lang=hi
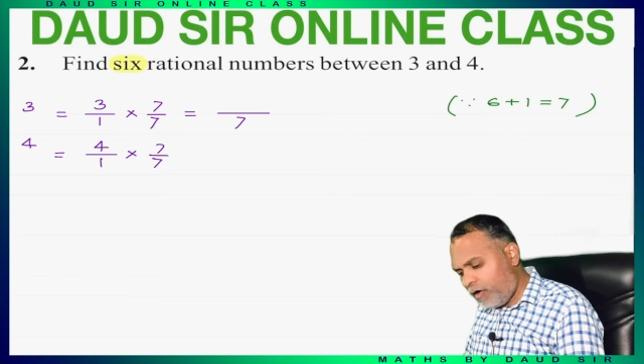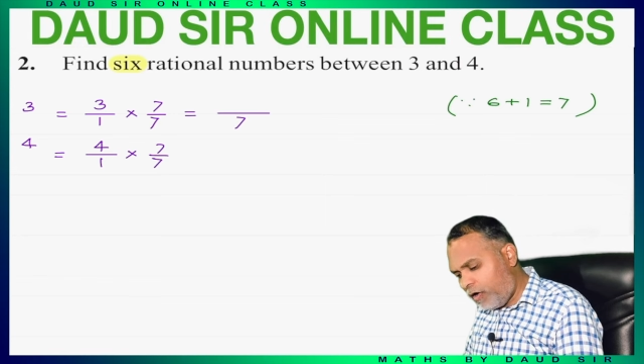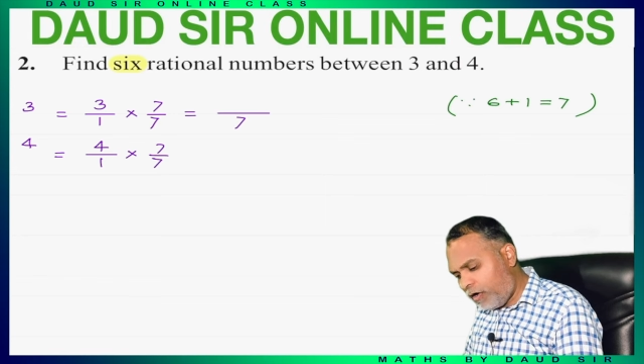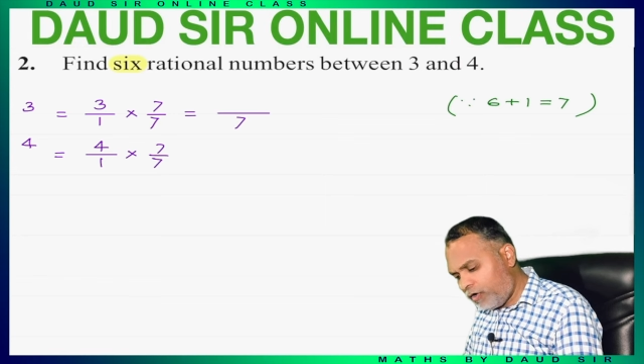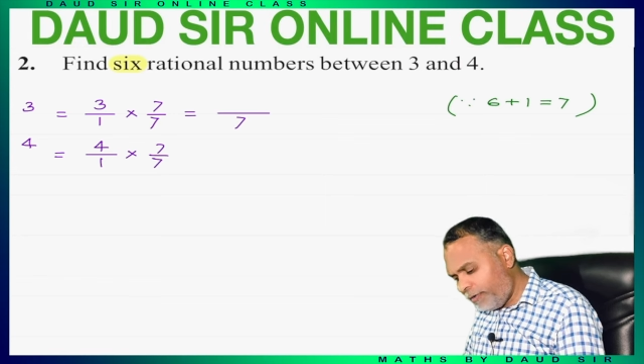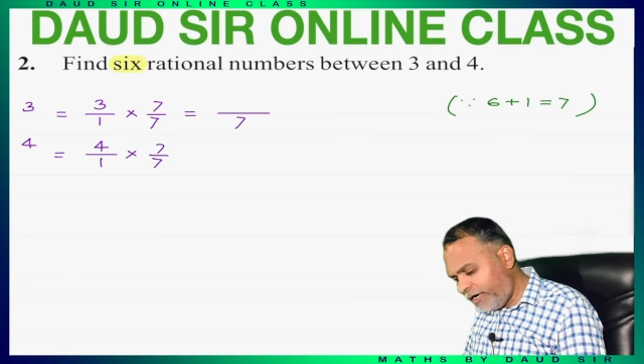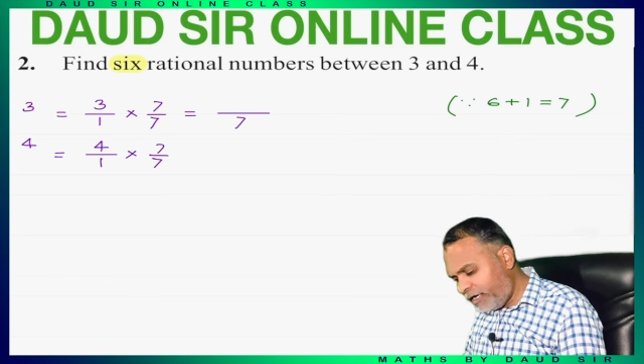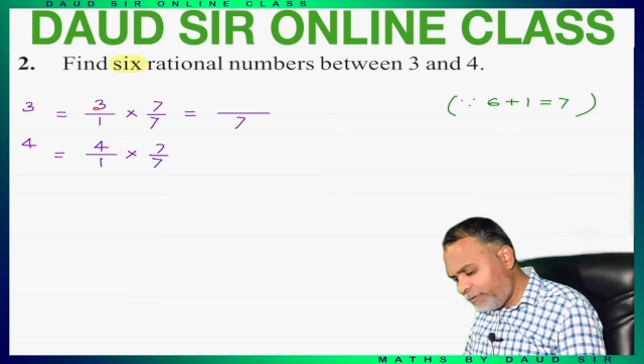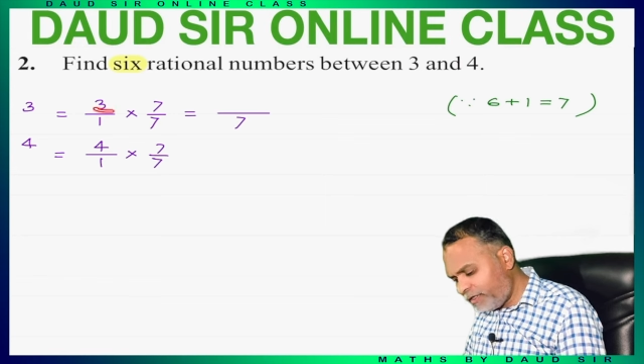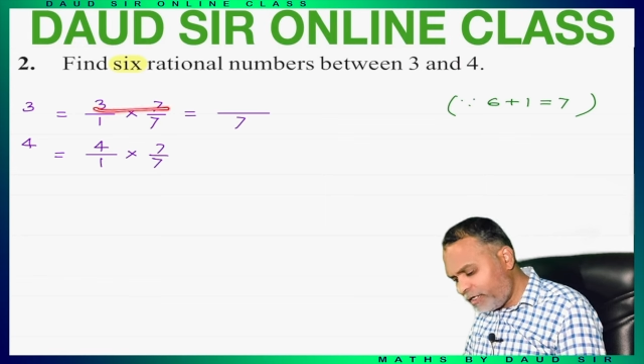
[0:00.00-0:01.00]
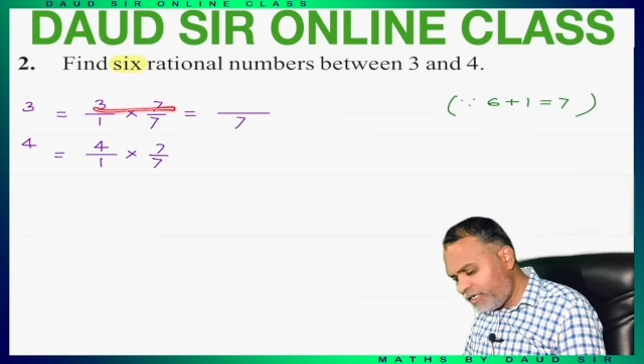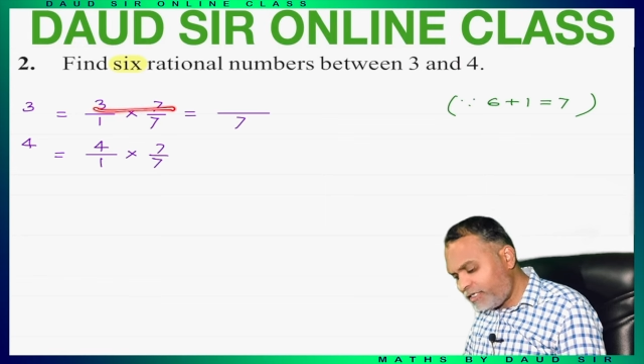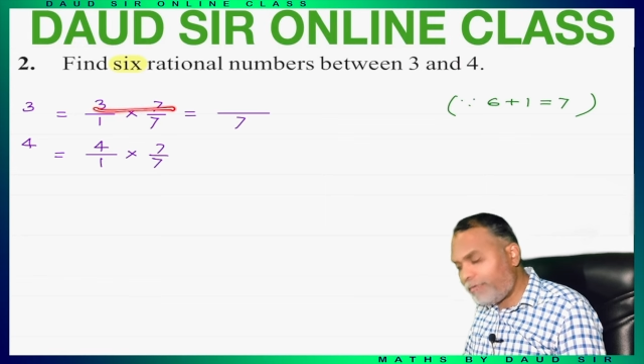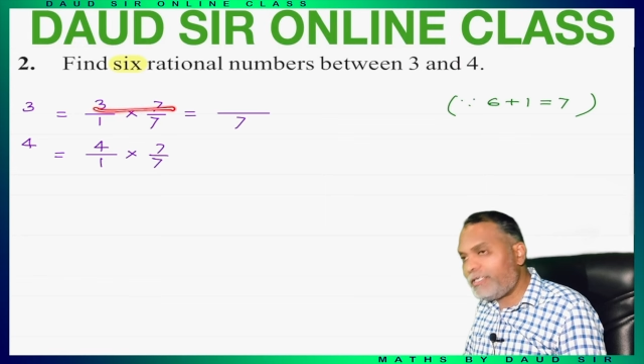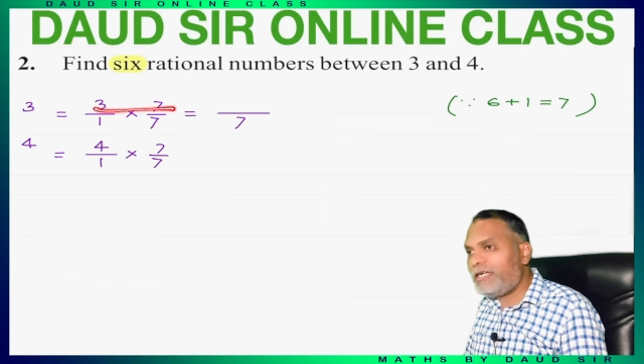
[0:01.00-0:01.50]
और नोमिनेटर में थ्री
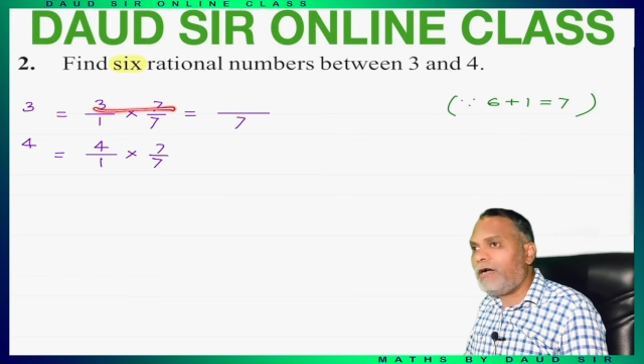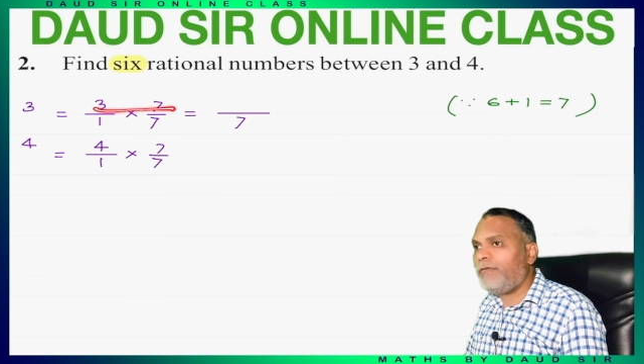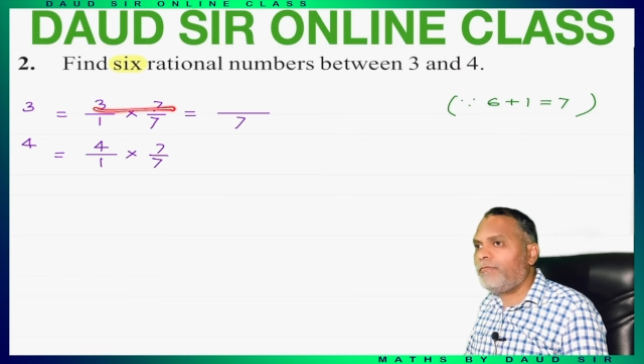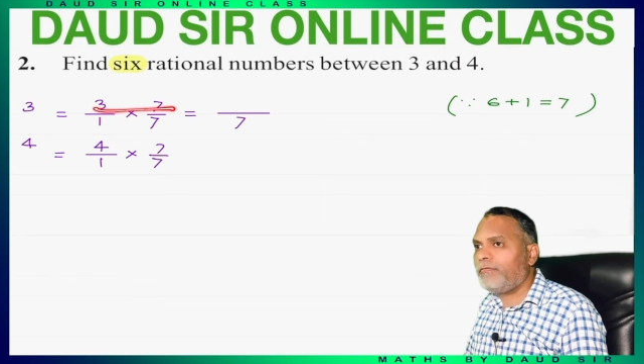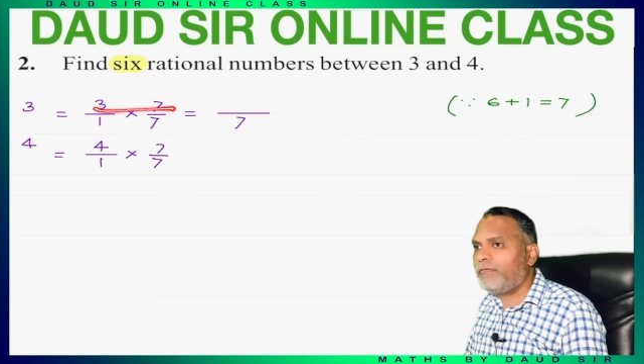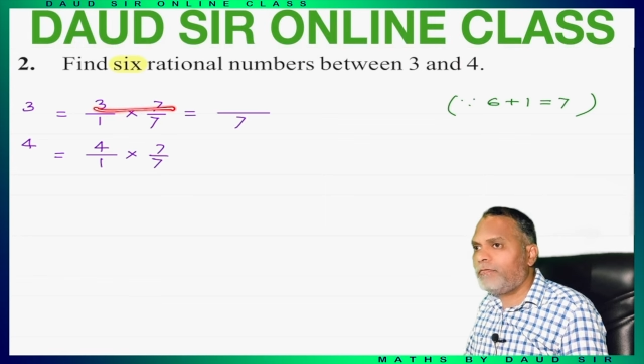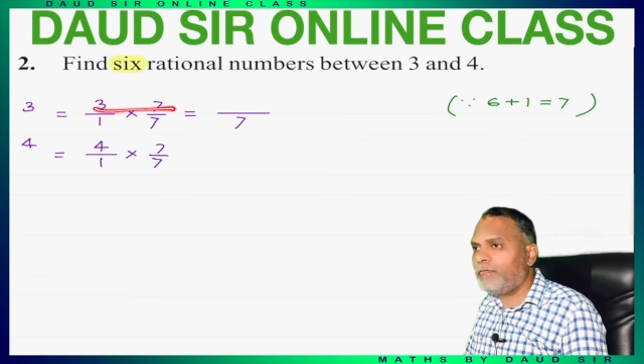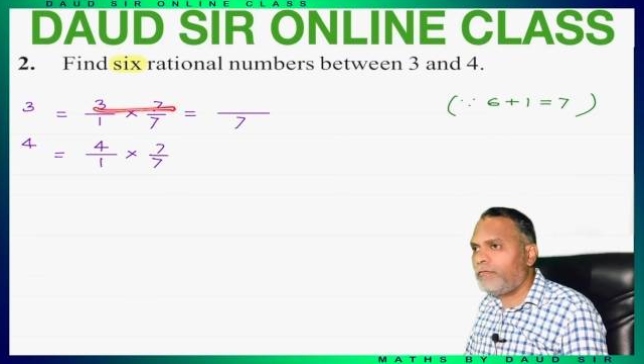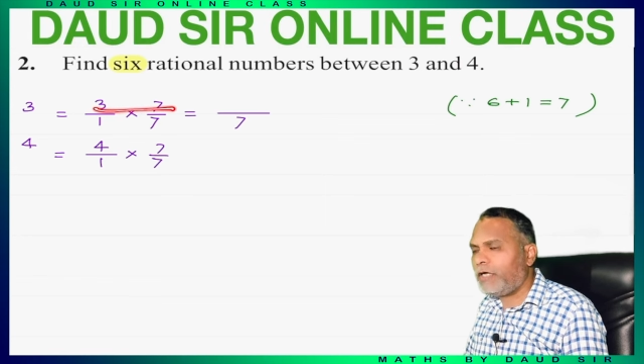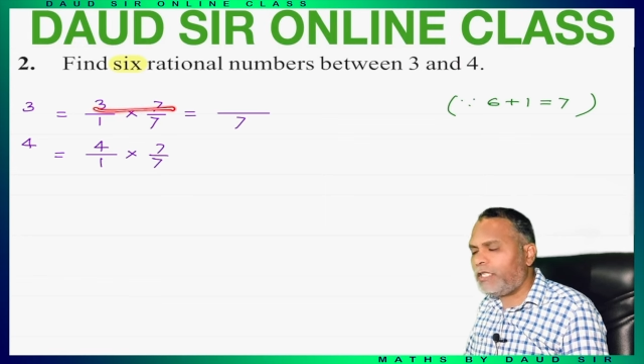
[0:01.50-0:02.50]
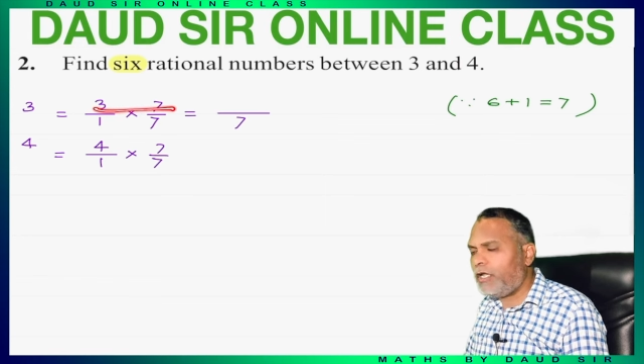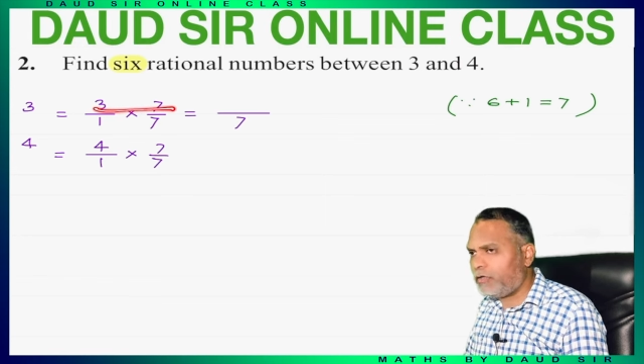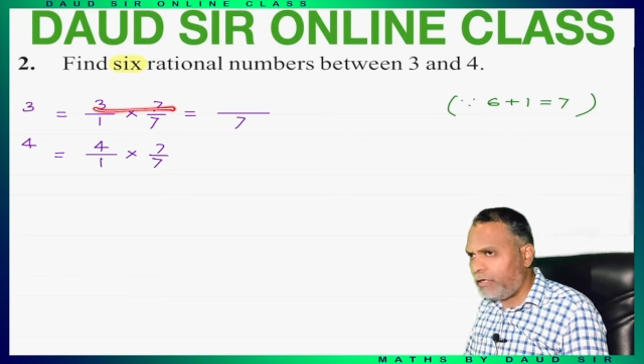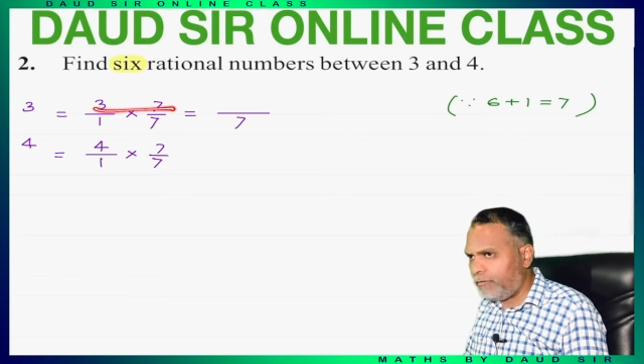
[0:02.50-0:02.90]
सेवन जा कितना होता